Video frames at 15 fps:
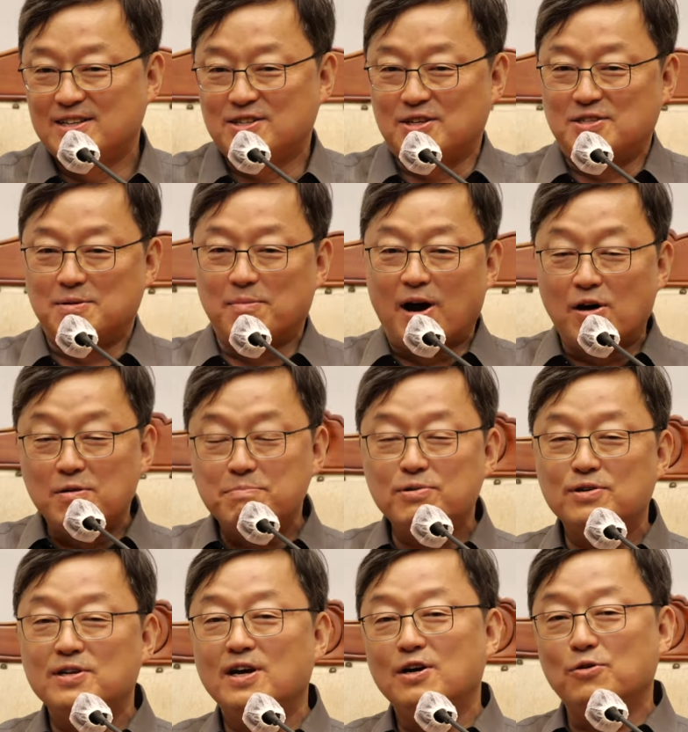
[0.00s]
그래서 이제 마음
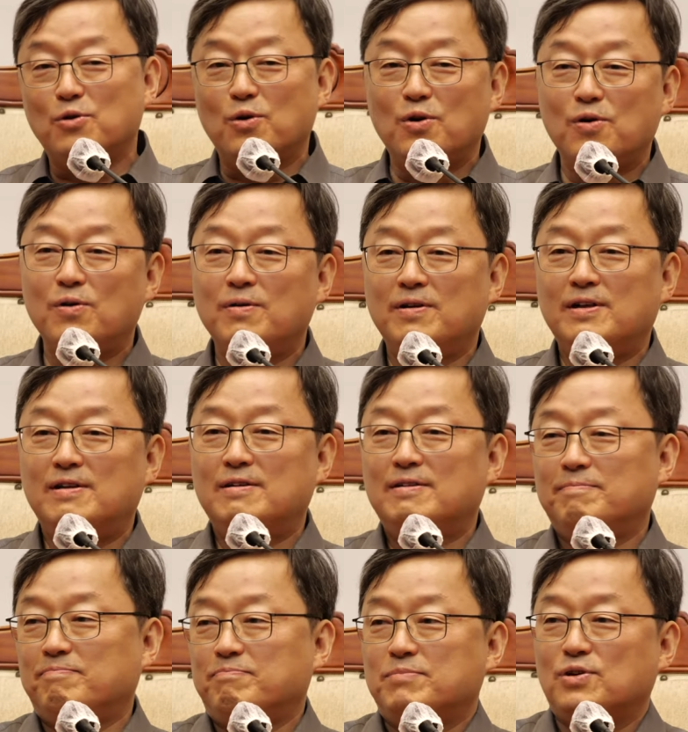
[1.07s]
편하고
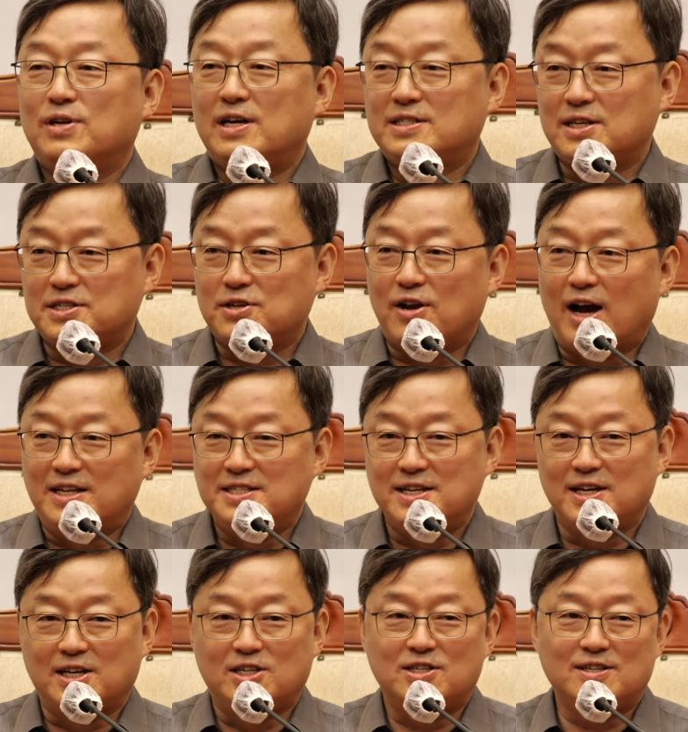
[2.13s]
편한 자세로
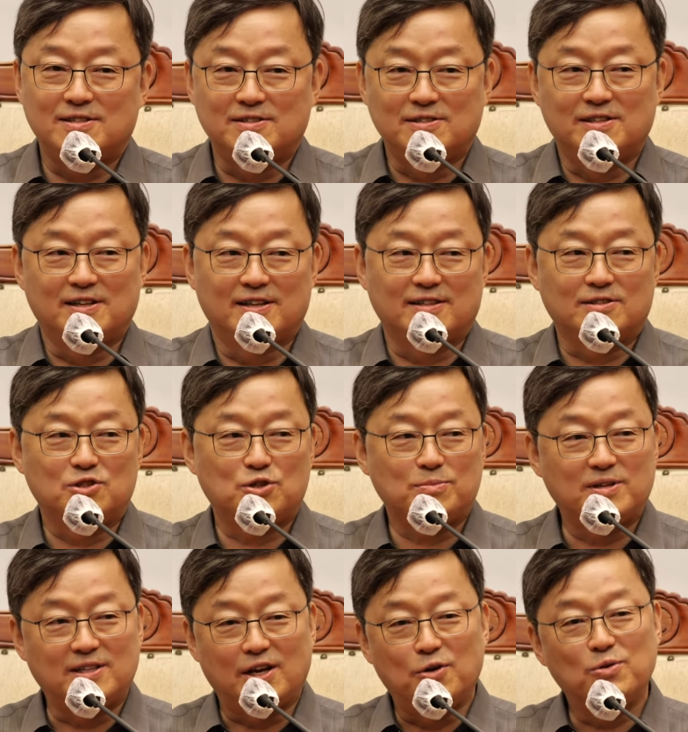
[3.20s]
앉아 계시는데
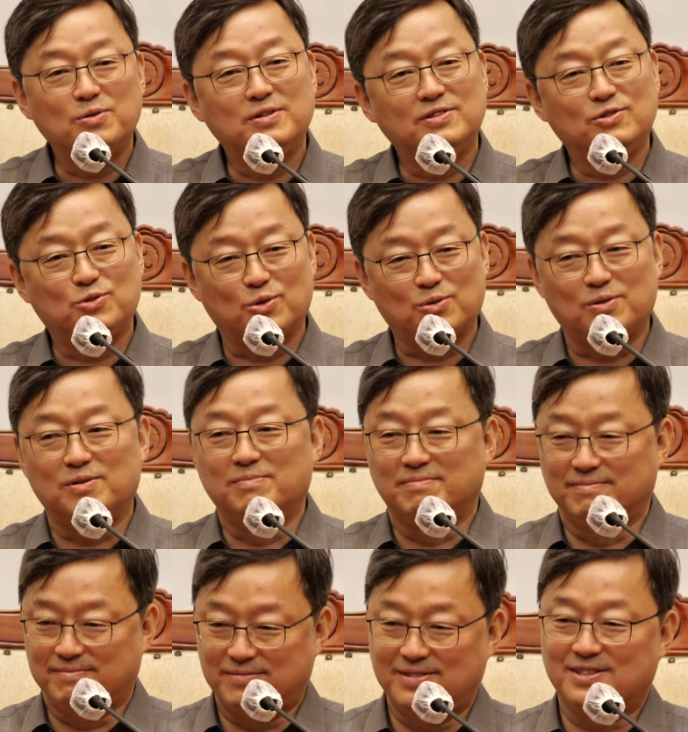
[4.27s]
그렇지만 내용은
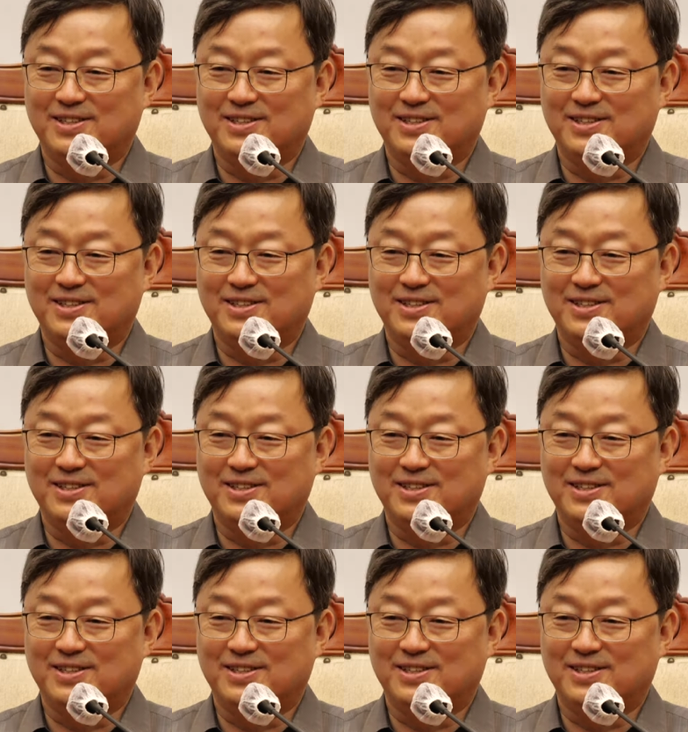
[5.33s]
조금